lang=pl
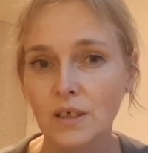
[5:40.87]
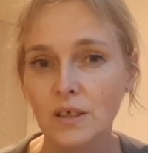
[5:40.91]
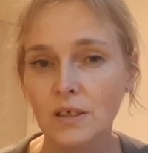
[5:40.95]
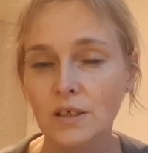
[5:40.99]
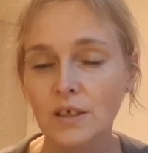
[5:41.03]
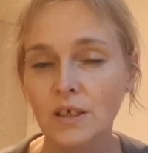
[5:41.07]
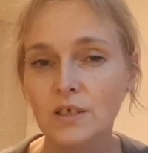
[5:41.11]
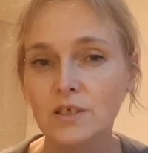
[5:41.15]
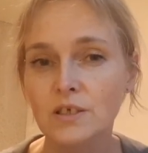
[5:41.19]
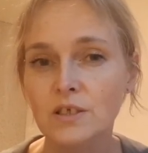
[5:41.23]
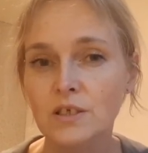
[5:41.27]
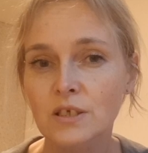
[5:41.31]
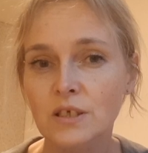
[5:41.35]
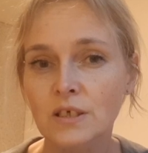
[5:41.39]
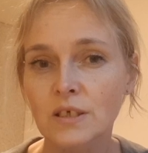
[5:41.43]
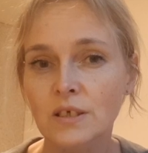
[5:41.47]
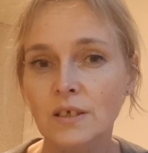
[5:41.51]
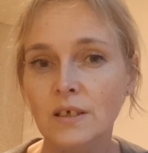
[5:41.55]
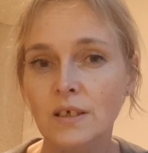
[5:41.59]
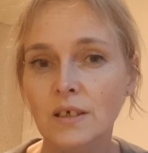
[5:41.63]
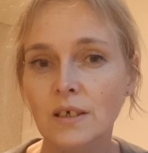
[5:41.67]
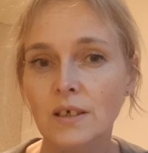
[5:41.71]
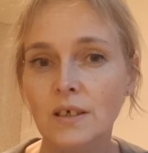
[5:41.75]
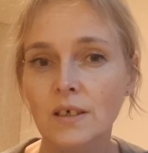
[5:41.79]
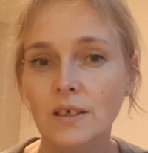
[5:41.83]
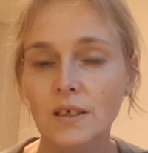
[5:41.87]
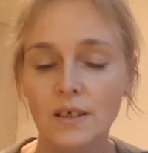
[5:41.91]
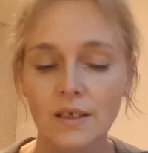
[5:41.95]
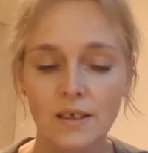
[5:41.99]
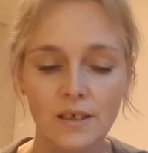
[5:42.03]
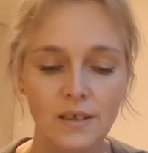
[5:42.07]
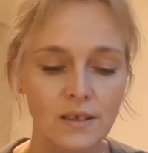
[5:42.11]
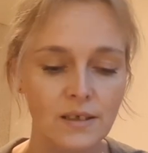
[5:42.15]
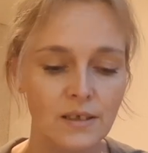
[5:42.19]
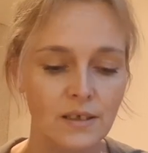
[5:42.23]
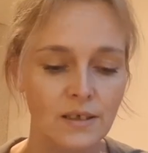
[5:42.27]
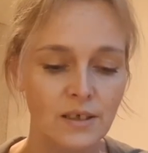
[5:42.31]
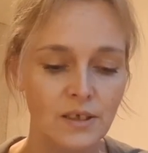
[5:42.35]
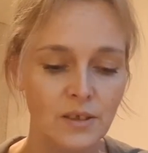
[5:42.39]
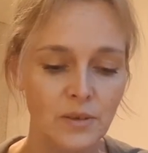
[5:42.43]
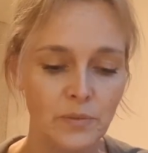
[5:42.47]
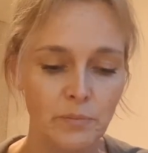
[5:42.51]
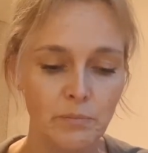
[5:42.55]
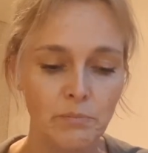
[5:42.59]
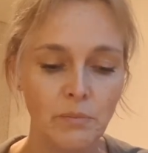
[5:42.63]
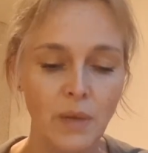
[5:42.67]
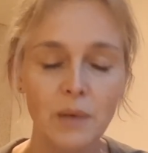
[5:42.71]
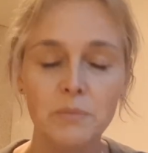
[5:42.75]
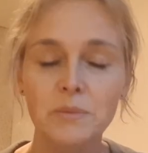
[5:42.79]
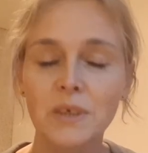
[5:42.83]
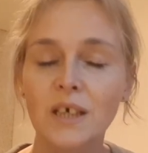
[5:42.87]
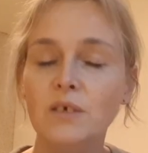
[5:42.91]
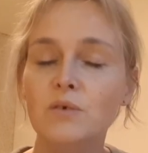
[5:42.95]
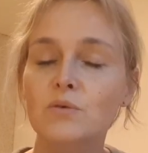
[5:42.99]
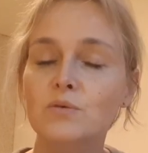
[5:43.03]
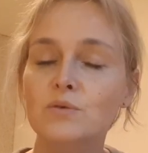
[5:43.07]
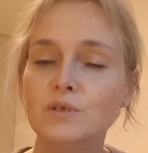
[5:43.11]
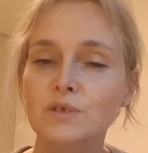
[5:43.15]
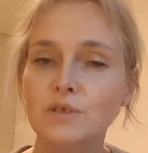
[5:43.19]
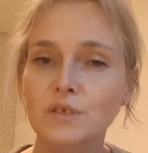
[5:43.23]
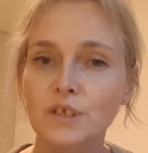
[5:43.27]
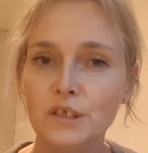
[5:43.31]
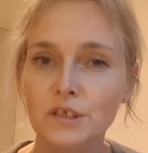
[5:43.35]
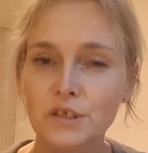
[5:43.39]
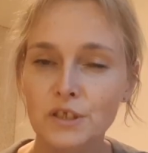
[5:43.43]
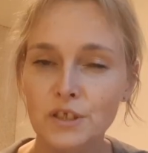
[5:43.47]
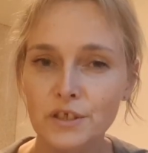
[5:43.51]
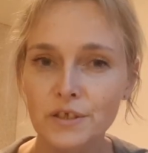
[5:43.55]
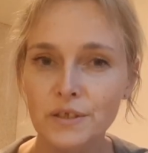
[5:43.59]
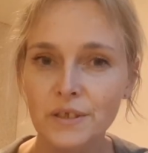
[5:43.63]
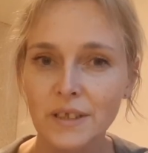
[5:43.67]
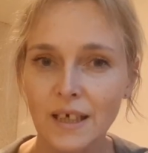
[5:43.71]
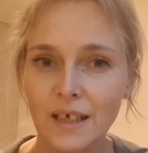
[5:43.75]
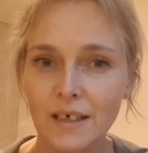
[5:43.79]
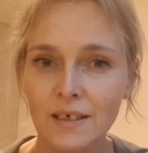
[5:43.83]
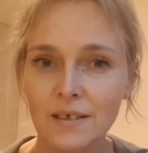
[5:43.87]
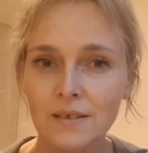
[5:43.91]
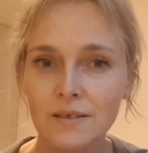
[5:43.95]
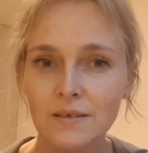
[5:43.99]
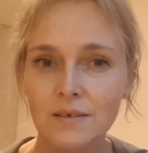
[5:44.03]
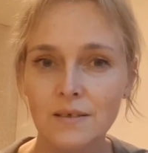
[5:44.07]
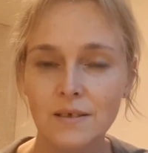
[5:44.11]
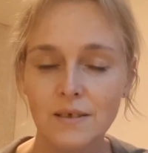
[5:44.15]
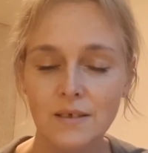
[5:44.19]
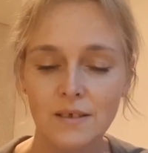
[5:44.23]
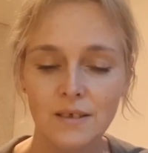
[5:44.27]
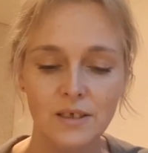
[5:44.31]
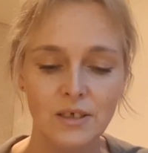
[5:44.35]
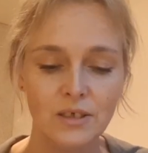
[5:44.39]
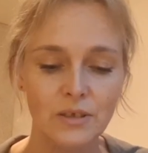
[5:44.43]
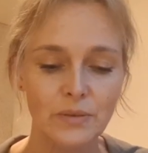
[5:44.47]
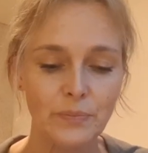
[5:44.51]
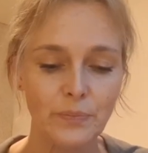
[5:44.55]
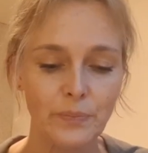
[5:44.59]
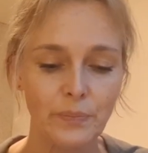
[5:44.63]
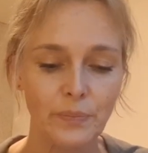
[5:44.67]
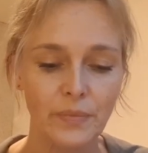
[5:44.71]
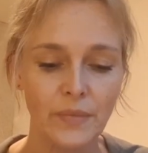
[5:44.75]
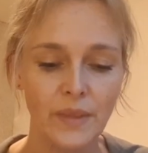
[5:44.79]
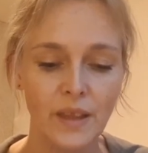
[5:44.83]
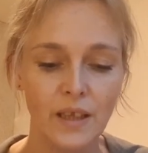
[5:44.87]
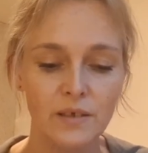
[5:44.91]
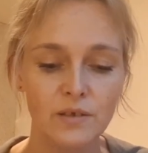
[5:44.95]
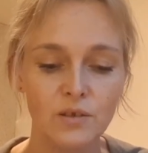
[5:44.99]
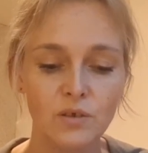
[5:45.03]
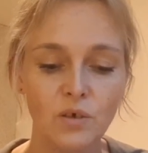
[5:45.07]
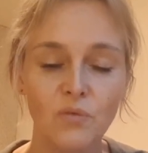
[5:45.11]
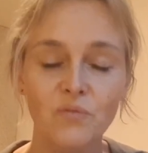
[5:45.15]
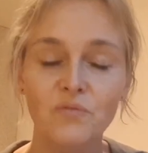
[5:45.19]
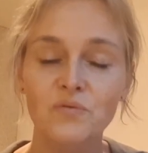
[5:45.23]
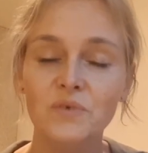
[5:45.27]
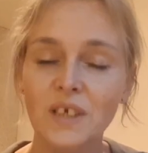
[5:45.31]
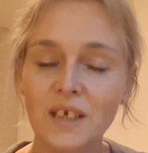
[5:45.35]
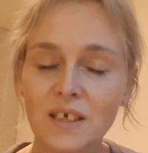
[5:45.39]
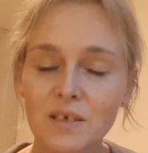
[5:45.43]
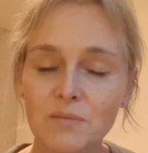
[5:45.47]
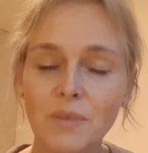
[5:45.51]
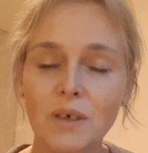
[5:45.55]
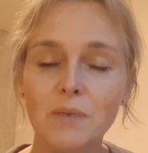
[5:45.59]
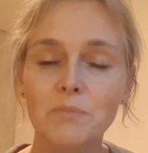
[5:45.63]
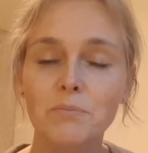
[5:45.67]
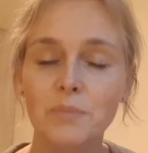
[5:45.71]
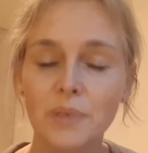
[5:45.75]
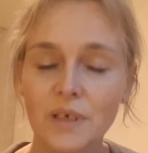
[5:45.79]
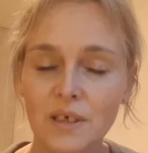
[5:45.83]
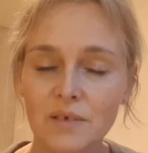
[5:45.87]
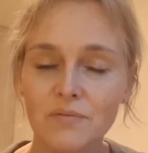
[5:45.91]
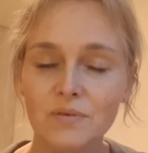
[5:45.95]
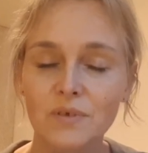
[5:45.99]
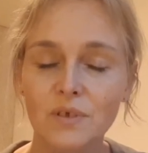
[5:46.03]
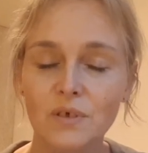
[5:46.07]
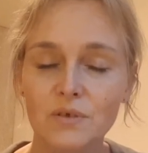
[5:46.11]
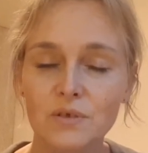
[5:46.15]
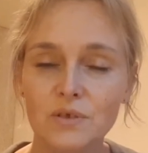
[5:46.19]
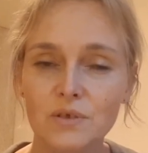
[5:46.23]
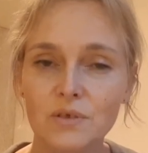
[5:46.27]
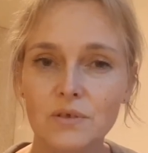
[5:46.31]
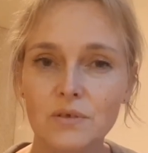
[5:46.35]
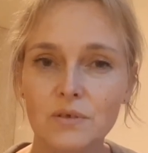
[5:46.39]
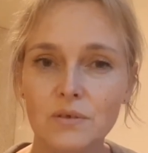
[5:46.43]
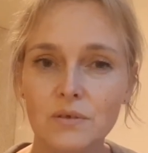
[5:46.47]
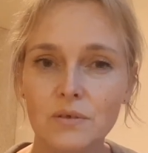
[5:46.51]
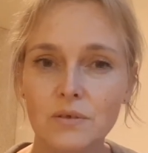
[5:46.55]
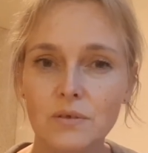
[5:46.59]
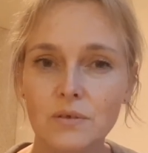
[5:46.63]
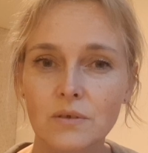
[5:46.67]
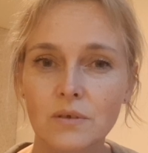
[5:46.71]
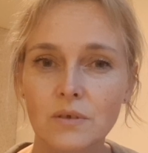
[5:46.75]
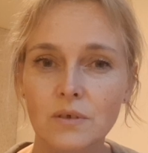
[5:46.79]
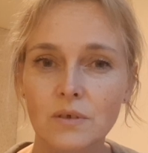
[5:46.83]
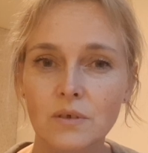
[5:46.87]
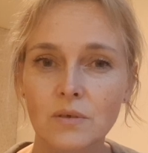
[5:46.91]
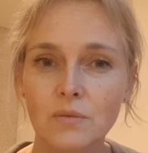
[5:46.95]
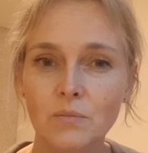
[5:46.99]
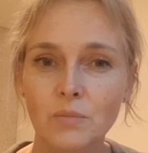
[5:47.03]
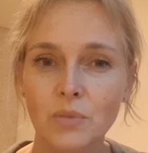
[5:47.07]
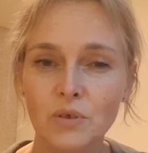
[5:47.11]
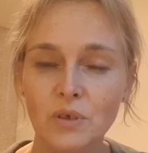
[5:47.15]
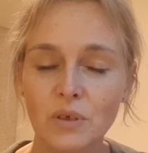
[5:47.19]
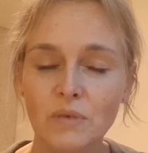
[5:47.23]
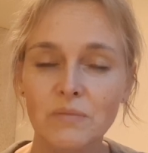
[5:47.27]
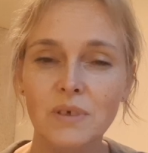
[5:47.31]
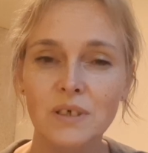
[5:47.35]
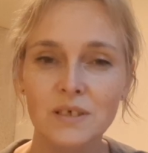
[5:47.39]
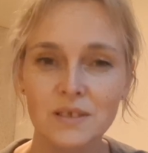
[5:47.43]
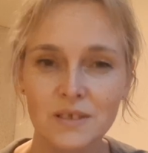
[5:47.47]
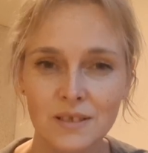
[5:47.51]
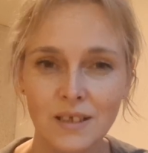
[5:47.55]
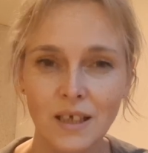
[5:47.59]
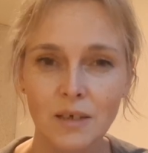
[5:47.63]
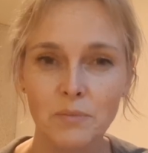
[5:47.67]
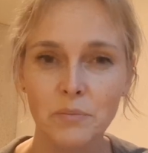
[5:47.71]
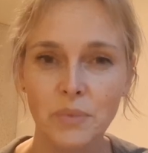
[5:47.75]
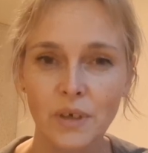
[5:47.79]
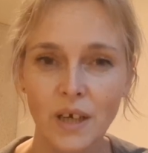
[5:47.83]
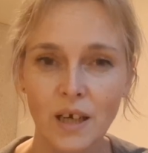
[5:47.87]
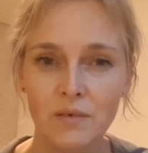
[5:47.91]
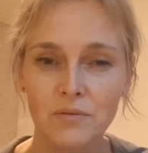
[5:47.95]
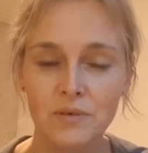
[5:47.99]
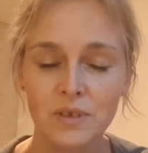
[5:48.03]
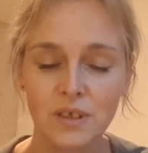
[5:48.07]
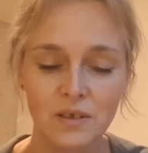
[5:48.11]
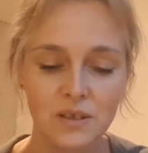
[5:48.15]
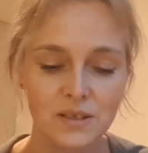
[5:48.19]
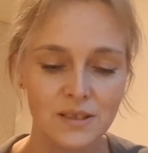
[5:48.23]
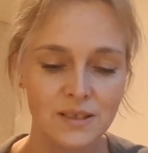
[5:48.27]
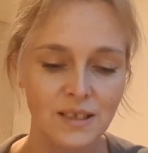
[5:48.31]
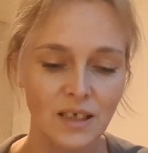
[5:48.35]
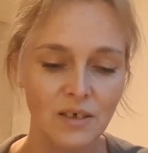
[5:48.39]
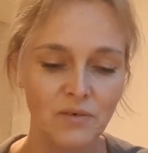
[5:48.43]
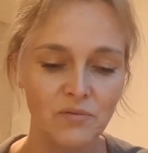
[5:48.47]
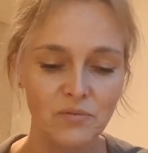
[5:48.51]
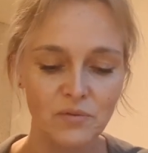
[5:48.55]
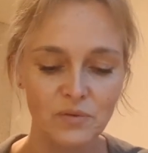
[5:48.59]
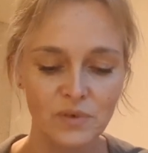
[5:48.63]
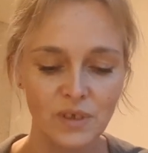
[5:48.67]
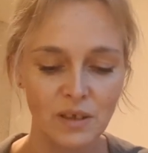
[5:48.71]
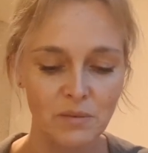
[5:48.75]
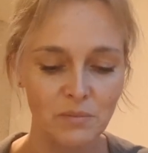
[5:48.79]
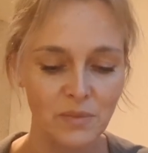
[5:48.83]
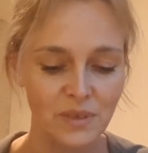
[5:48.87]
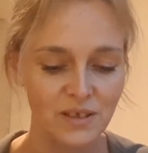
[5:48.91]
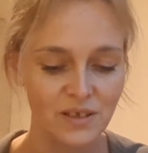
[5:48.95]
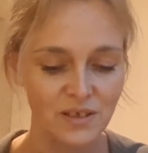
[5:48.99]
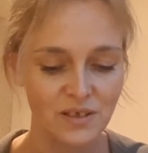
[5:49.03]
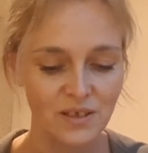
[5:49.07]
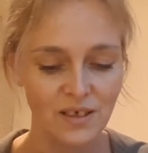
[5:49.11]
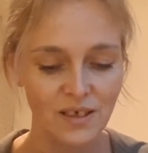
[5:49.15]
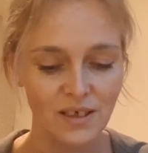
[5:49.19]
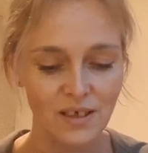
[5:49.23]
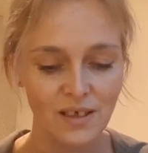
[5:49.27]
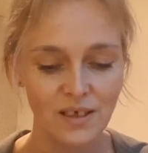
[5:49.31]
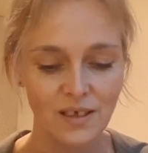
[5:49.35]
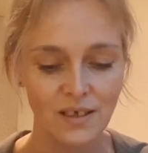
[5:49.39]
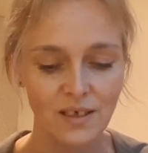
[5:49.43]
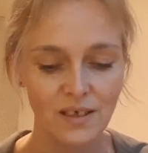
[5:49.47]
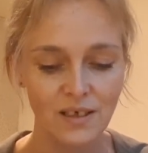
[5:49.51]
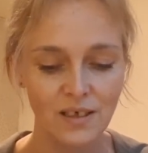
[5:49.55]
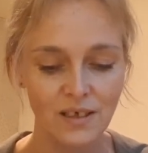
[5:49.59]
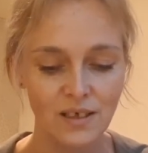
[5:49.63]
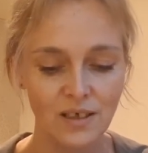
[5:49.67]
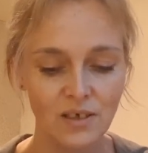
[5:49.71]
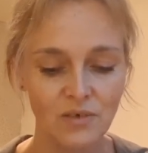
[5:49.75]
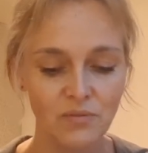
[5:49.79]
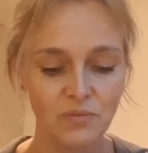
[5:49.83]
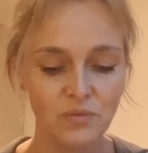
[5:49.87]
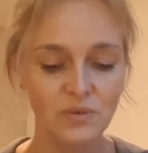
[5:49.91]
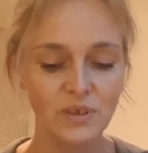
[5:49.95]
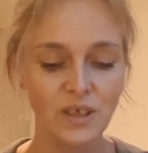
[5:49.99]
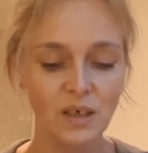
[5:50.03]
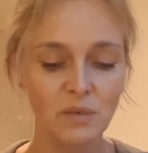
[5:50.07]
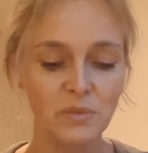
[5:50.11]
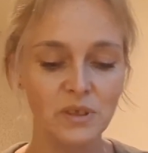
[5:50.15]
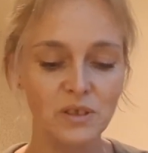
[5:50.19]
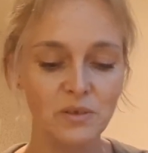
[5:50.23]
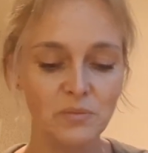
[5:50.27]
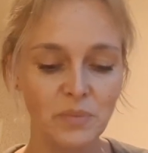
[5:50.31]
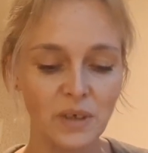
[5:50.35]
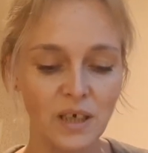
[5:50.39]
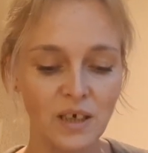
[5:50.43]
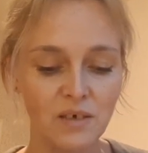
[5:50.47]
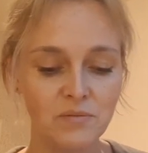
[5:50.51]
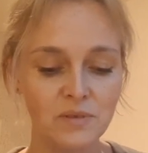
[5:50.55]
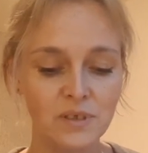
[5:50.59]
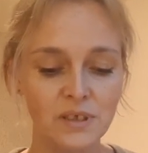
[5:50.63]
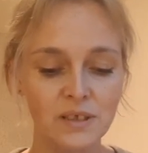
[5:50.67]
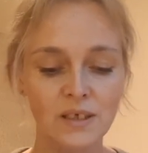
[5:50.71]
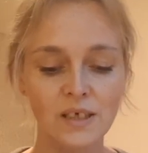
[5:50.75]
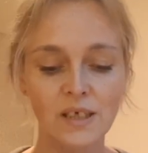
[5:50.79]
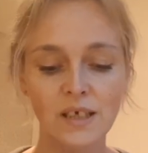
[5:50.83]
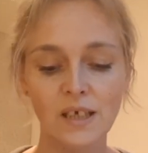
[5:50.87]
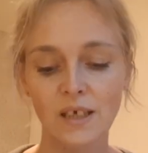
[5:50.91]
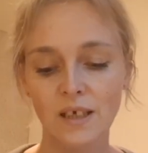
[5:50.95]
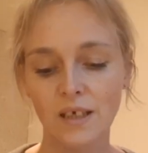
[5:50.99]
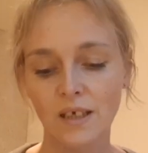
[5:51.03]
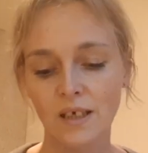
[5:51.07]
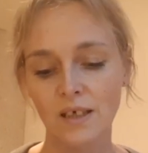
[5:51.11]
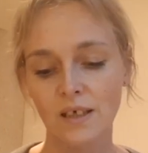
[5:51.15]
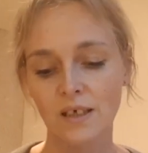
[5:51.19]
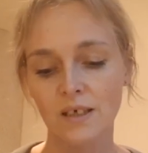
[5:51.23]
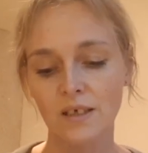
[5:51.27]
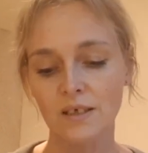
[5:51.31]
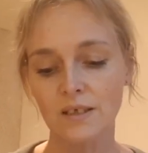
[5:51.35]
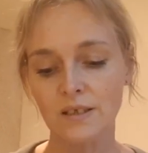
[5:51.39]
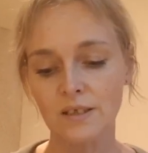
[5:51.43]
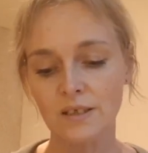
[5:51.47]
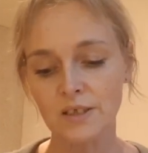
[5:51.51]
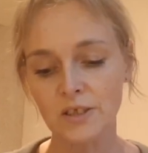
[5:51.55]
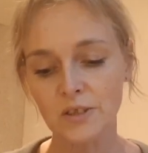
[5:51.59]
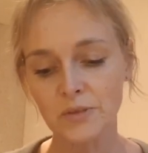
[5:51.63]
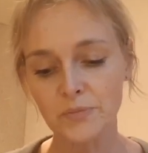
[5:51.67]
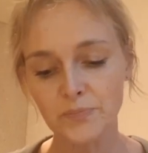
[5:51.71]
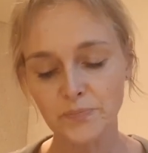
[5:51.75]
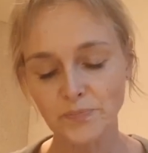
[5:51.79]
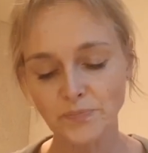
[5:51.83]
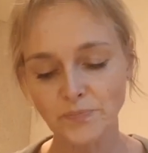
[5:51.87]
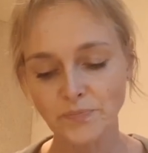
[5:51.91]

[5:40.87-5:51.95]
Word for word: Jeśli e, mam jakąś dziedzinę, mm, to w niej mam pewność, ponieważ znam prawdę, znam fundament, e, fundament prawdy. I